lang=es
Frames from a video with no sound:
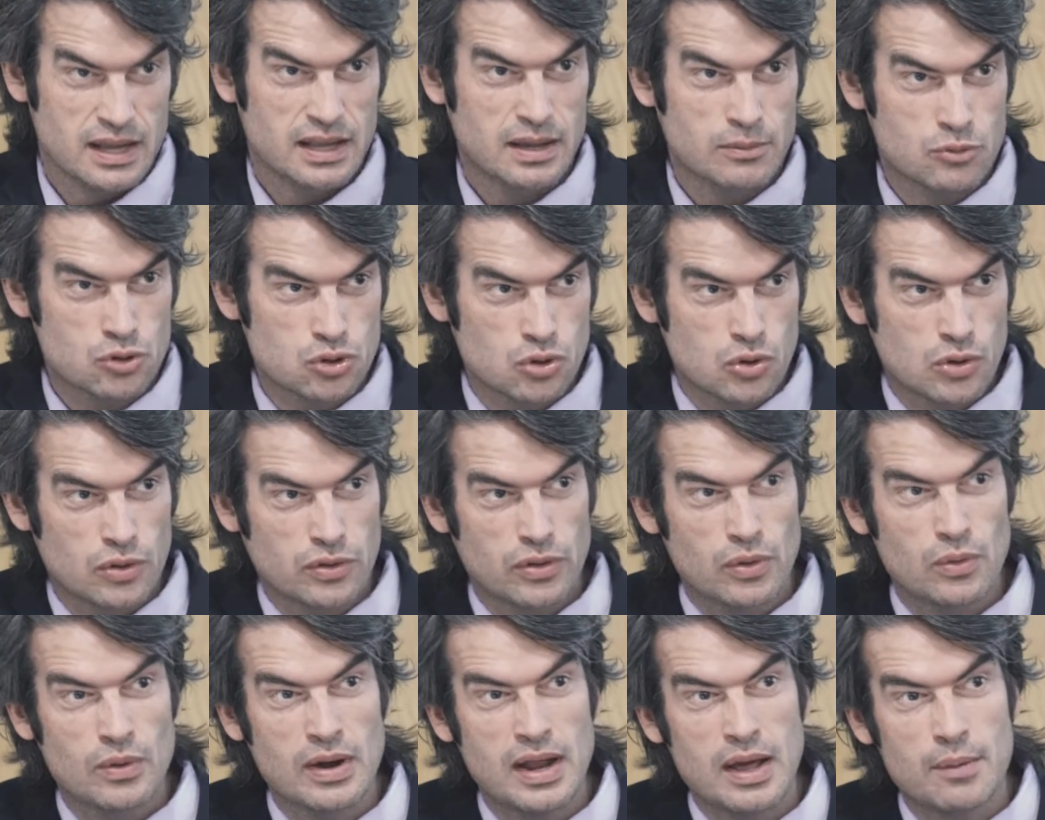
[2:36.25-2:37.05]
Y hemos
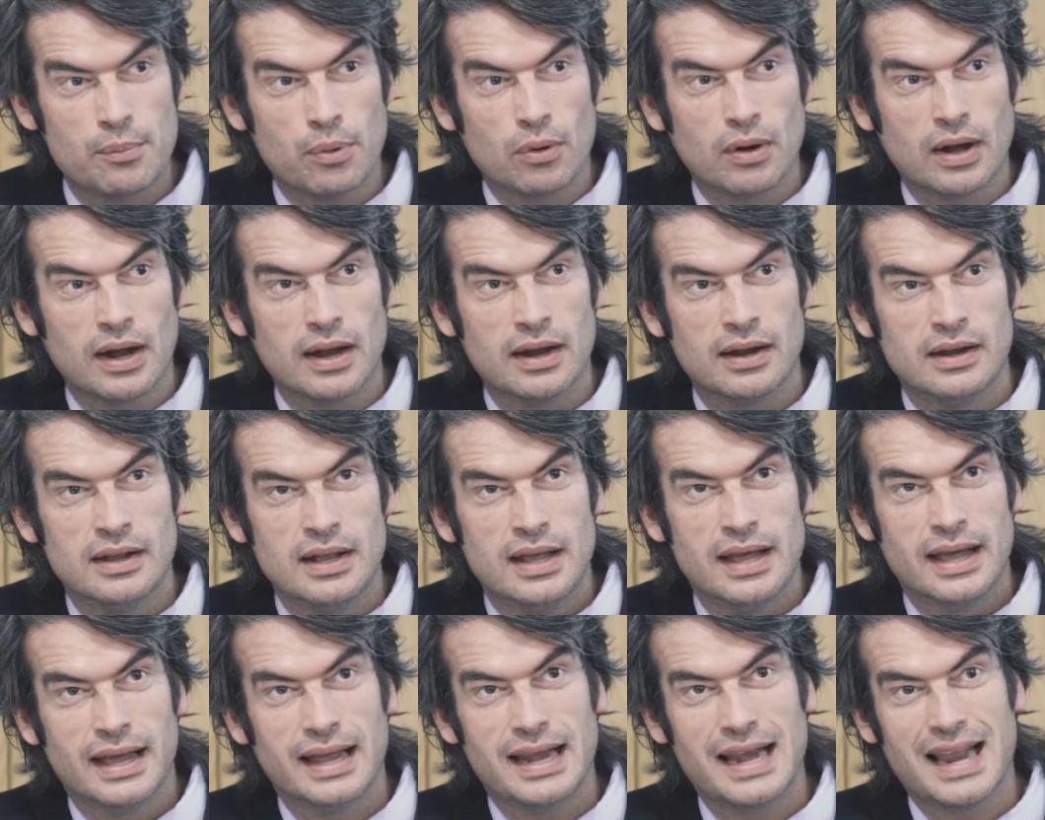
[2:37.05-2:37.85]
conocido una época
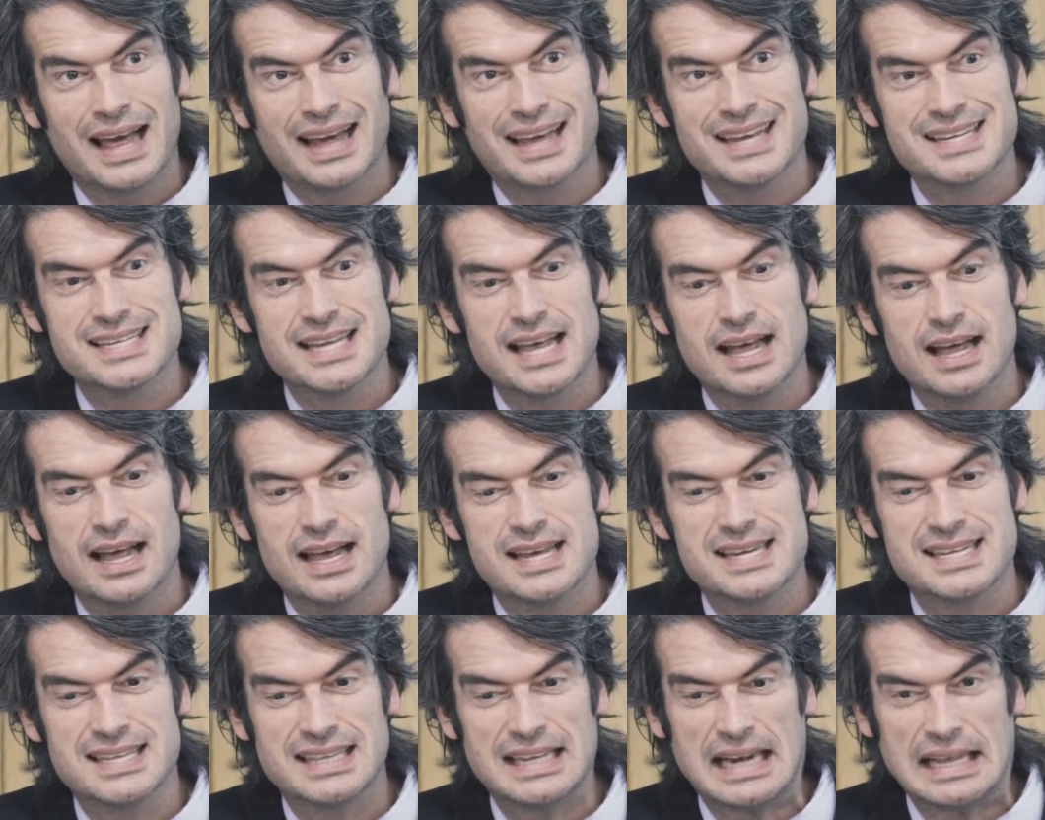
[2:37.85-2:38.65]
en la que
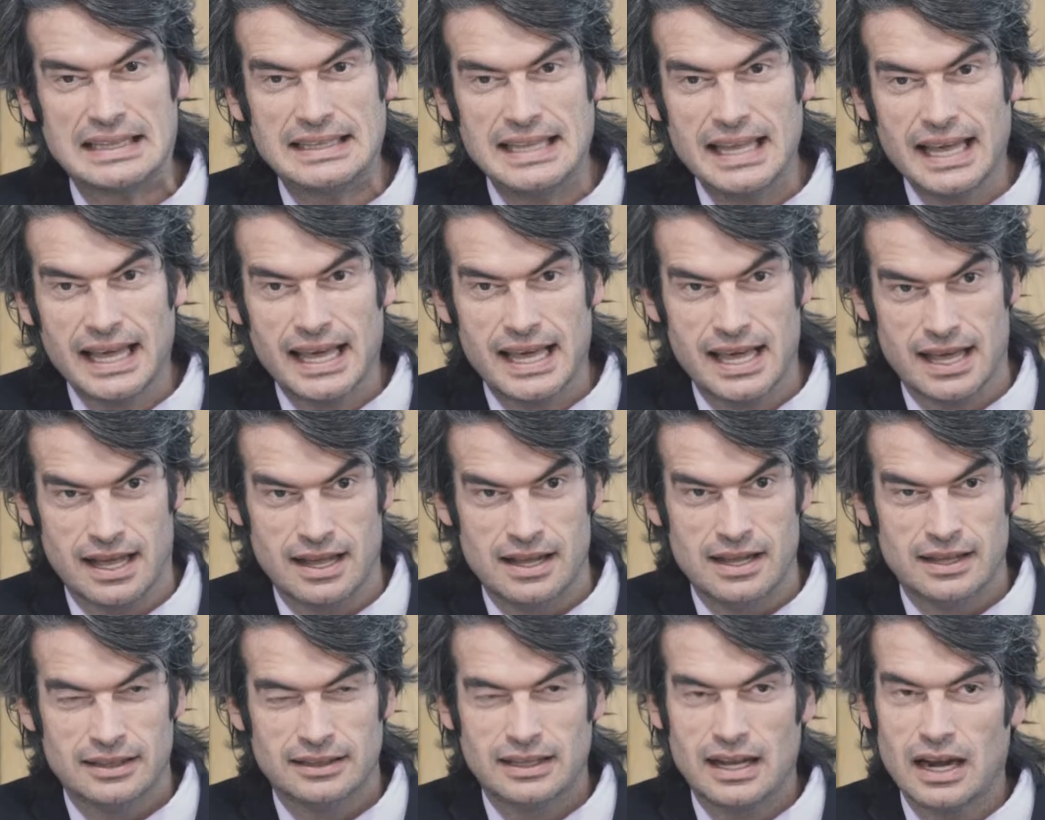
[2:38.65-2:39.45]
esa
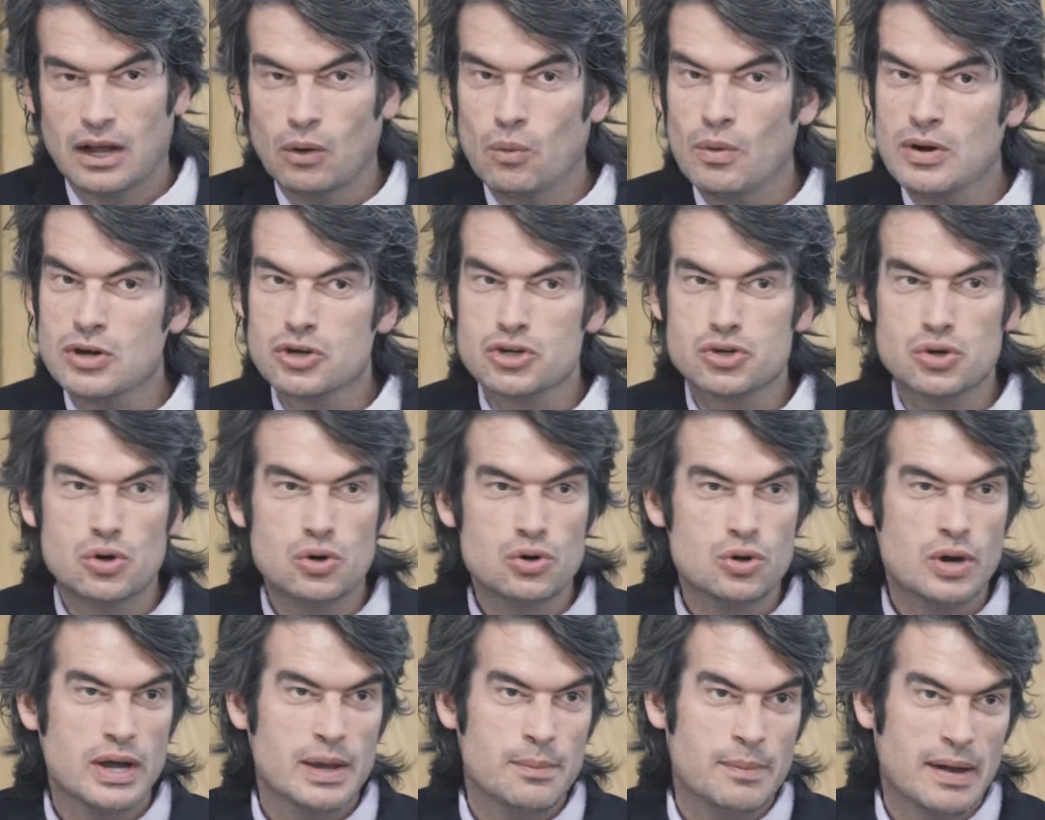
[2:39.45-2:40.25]
estrategia, de la cual
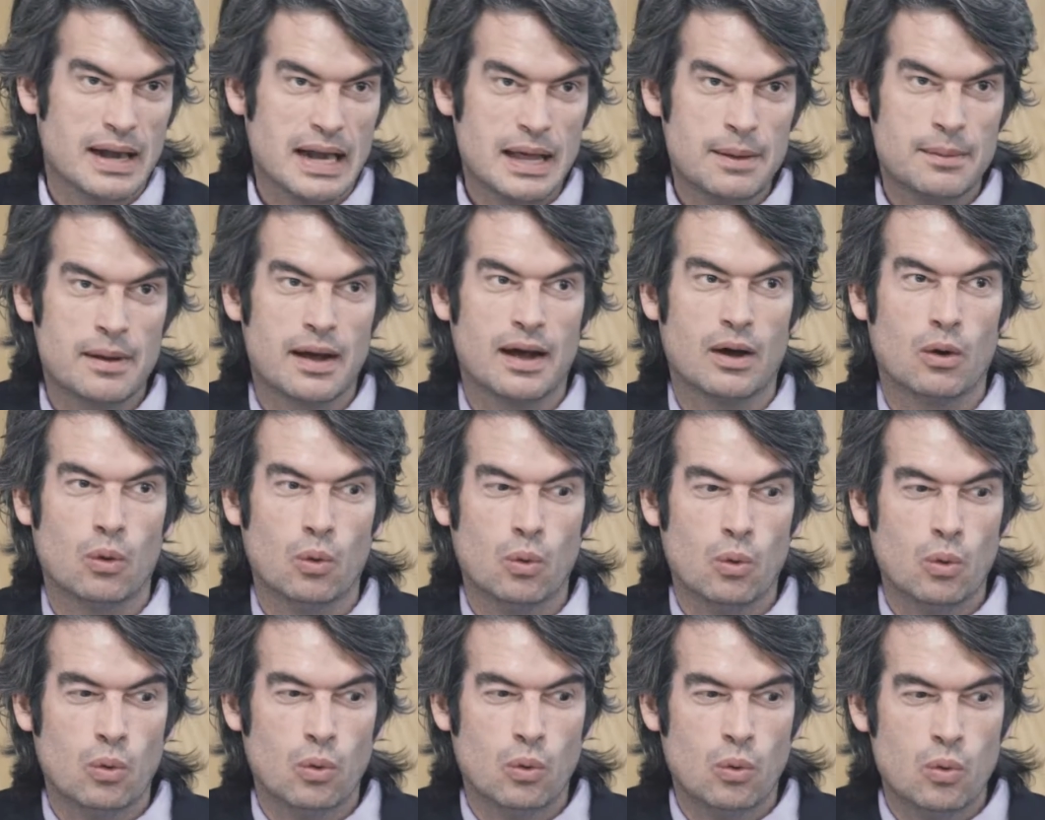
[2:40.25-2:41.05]
solo
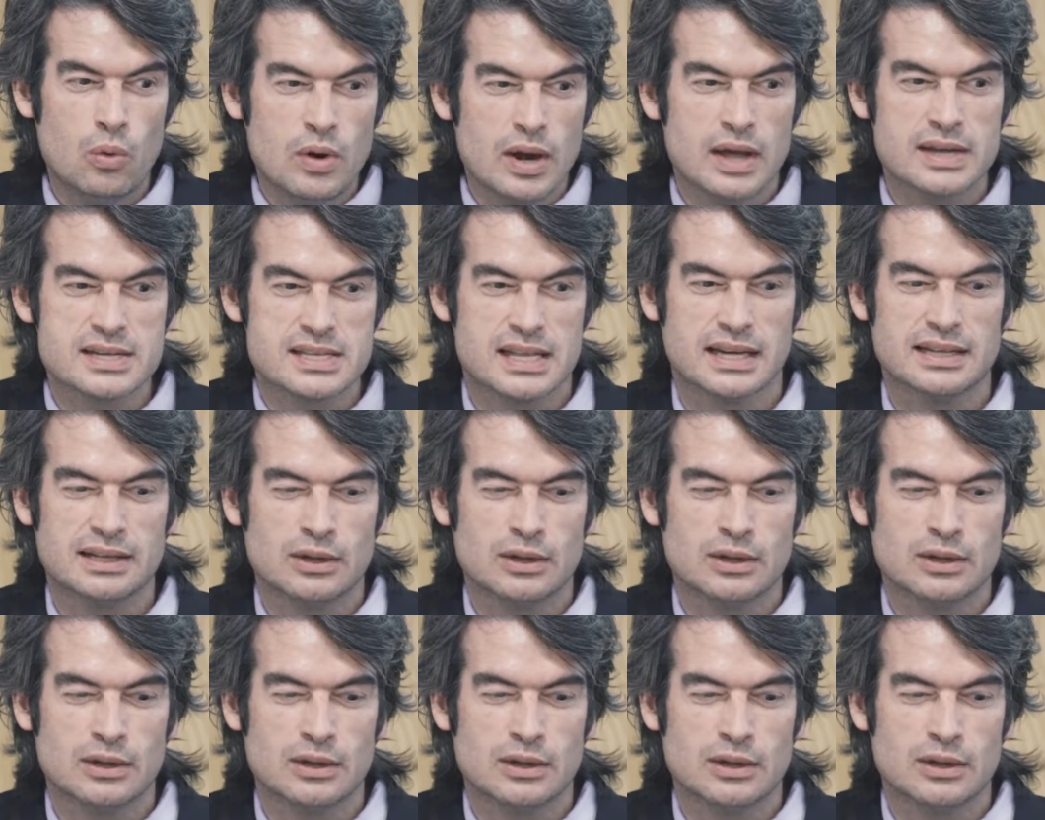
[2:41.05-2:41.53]
emanaba una,